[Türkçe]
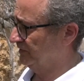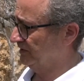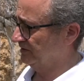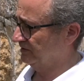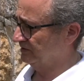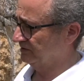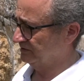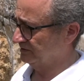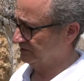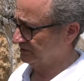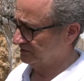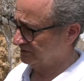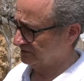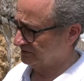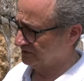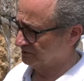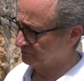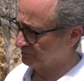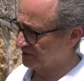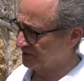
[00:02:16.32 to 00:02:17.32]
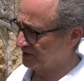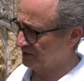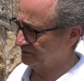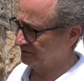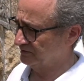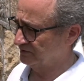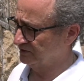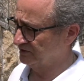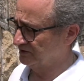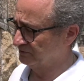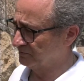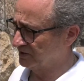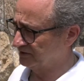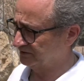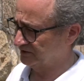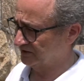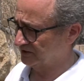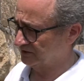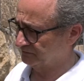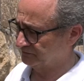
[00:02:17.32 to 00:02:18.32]
ve limana,
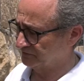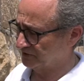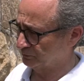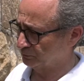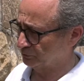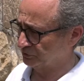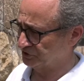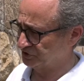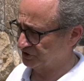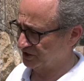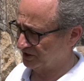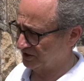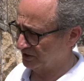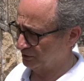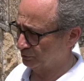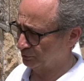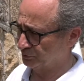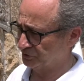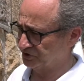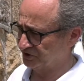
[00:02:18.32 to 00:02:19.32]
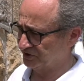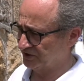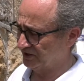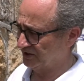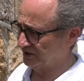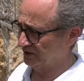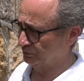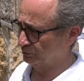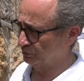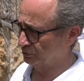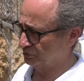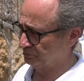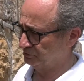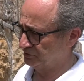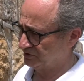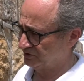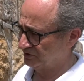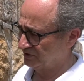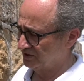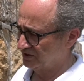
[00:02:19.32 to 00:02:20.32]
liman tarafına doğru, içeriye doğru, iskeleye doğru
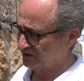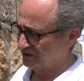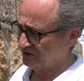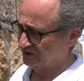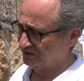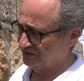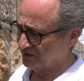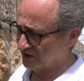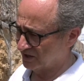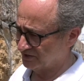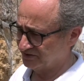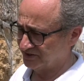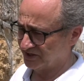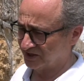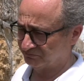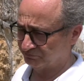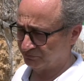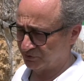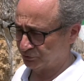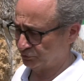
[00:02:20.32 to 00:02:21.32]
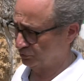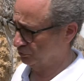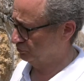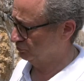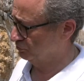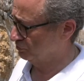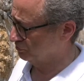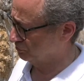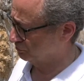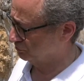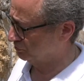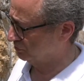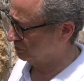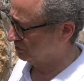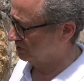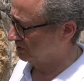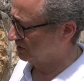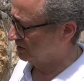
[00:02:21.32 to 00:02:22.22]
bir yan yatma söz konusu.